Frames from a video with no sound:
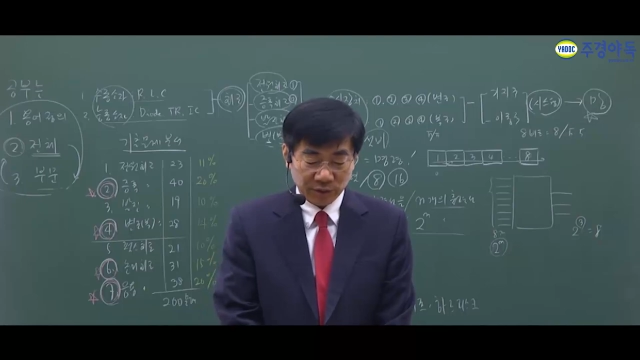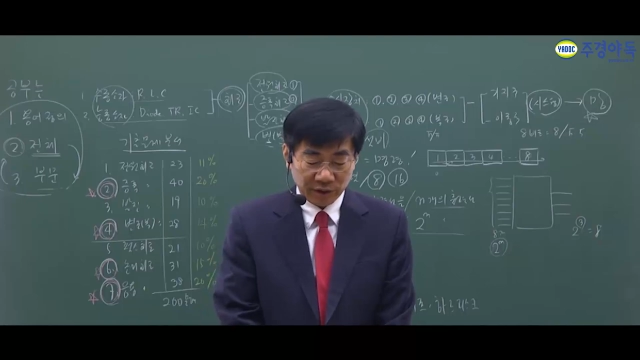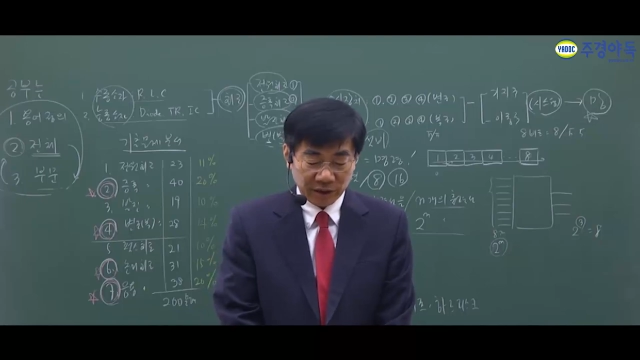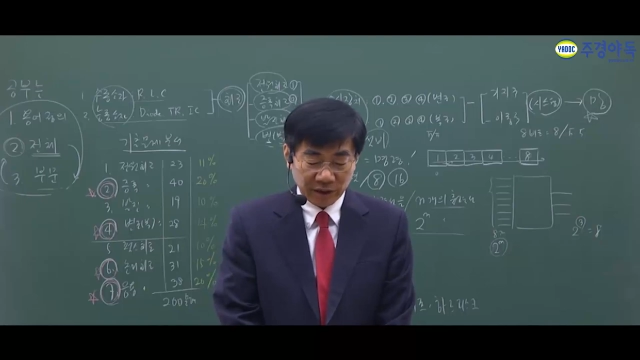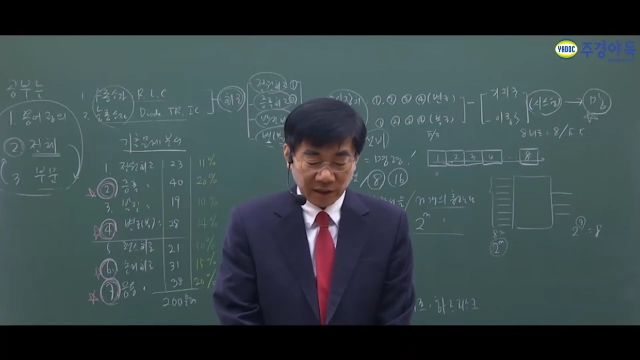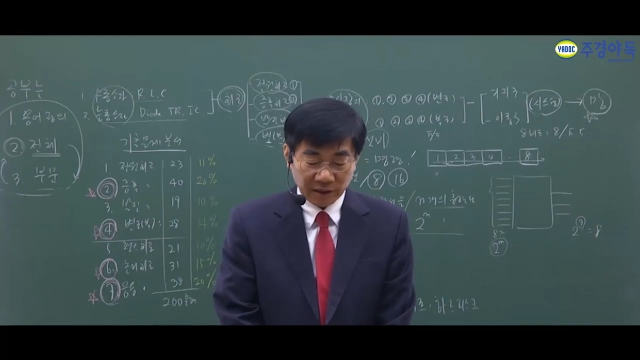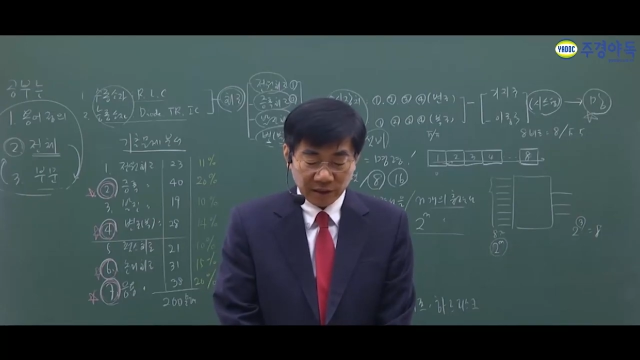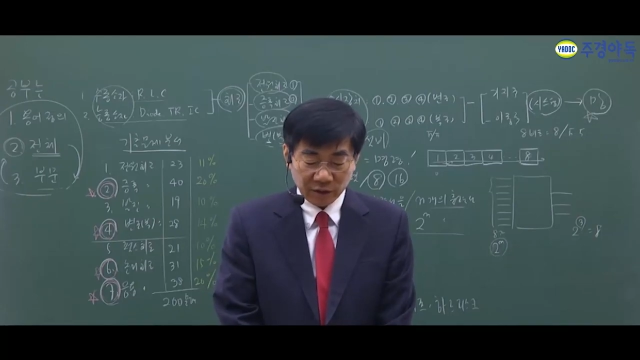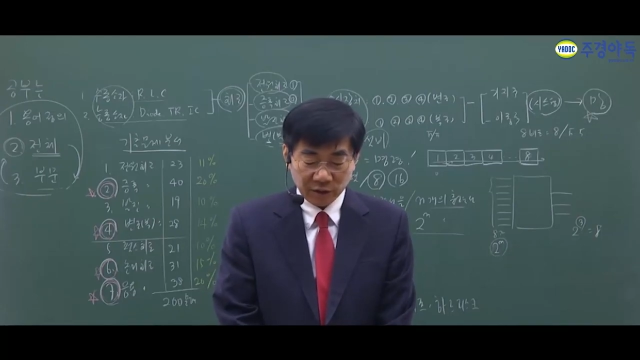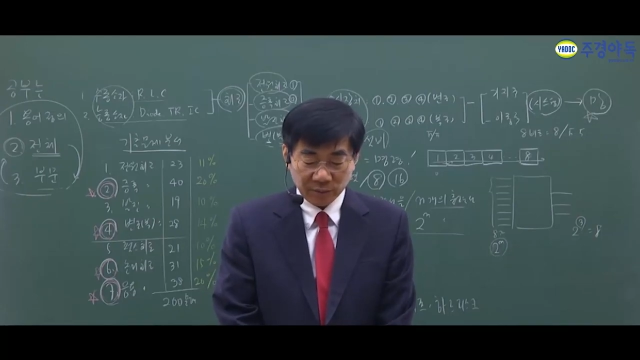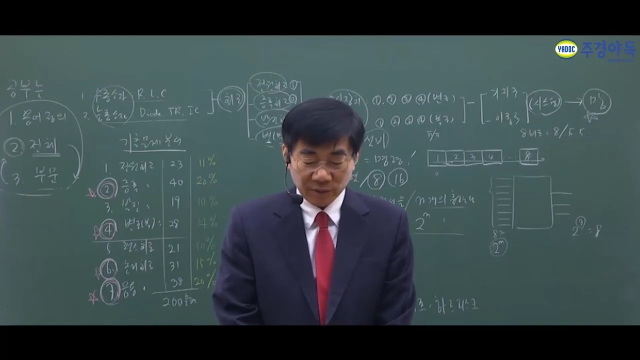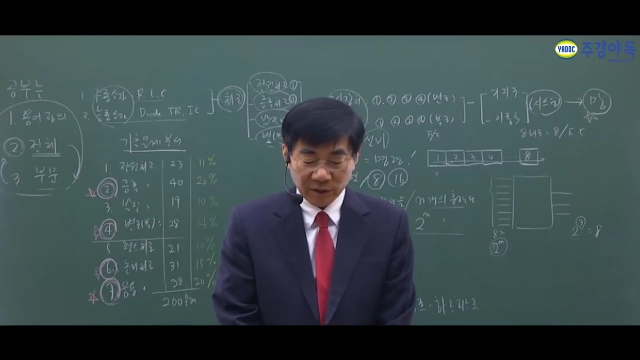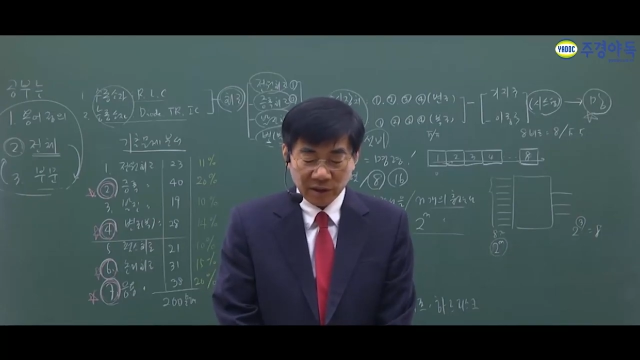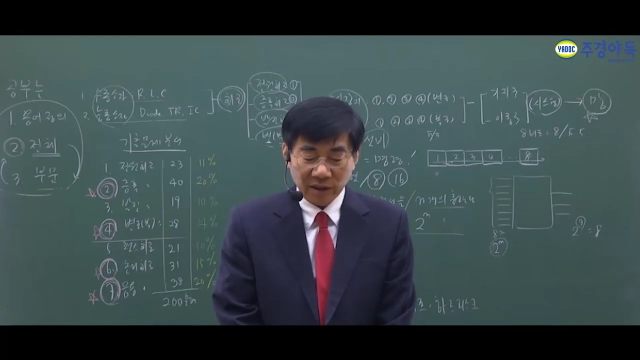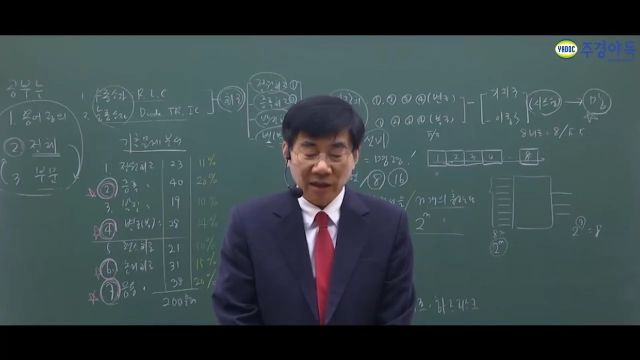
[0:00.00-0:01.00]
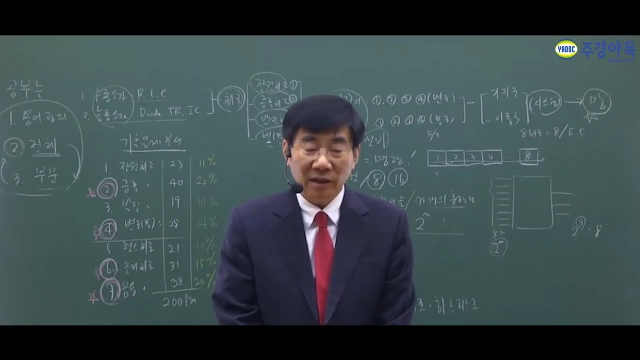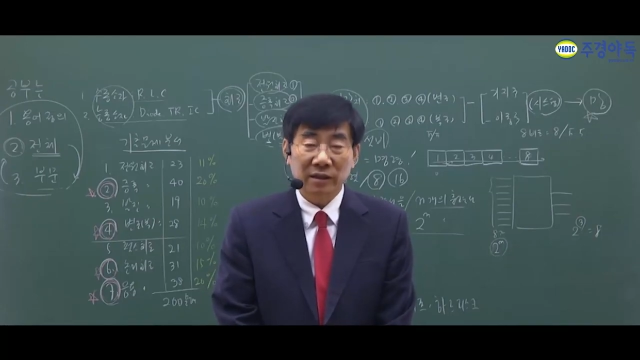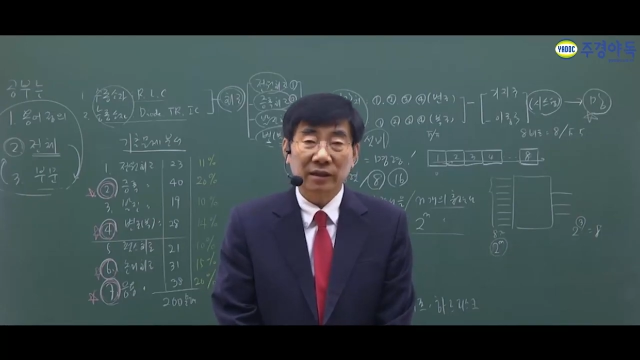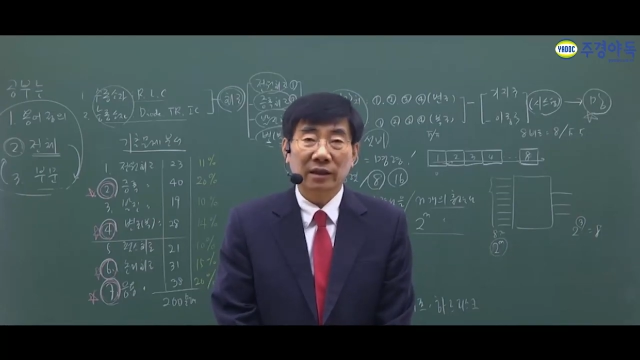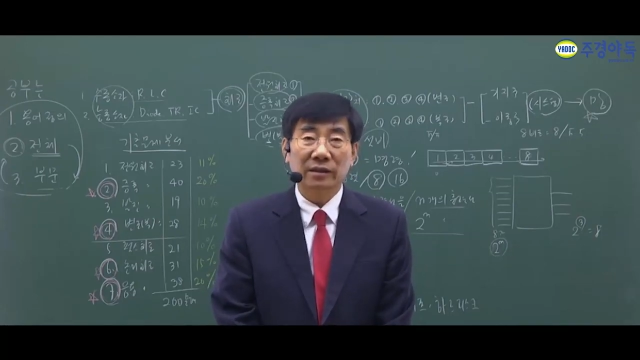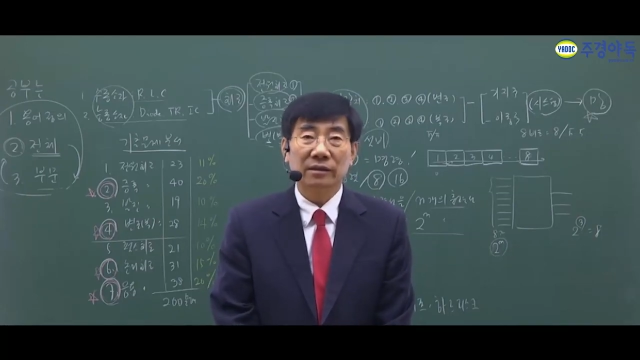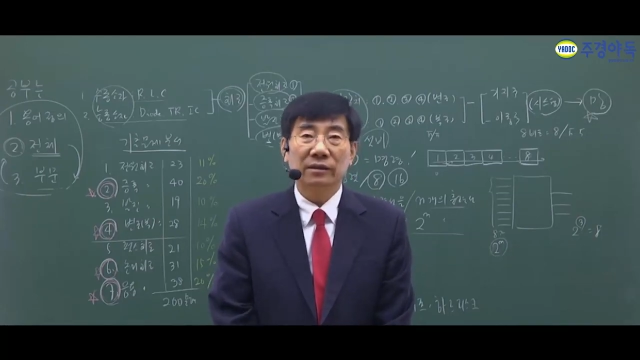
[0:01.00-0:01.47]
시간을 좀
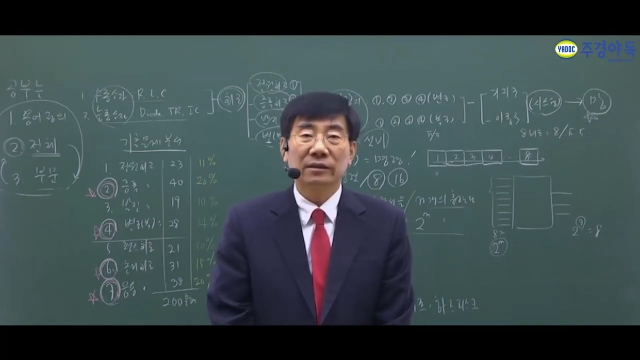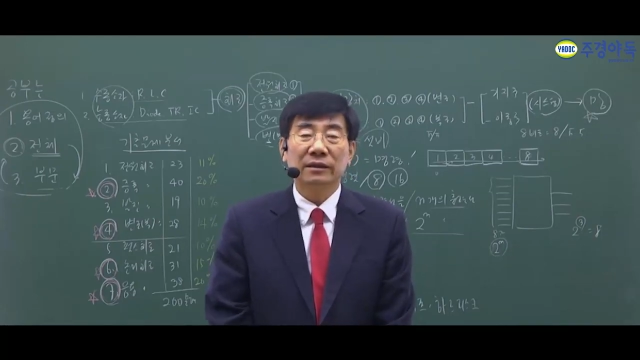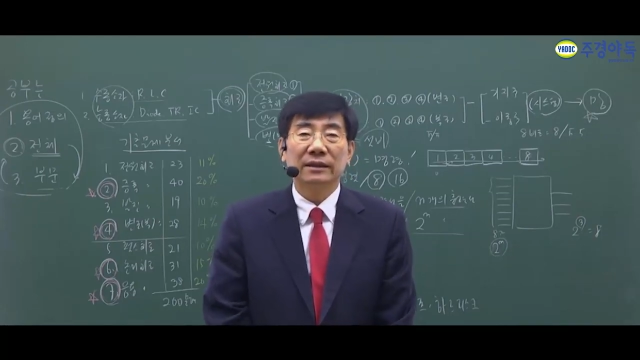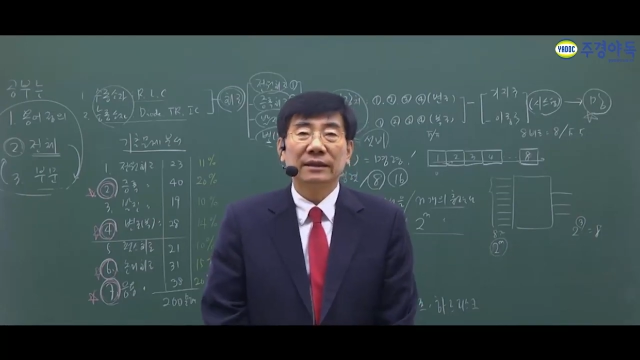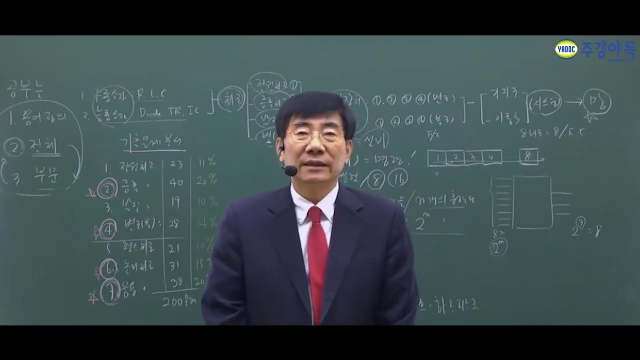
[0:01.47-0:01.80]
절약하기 위해서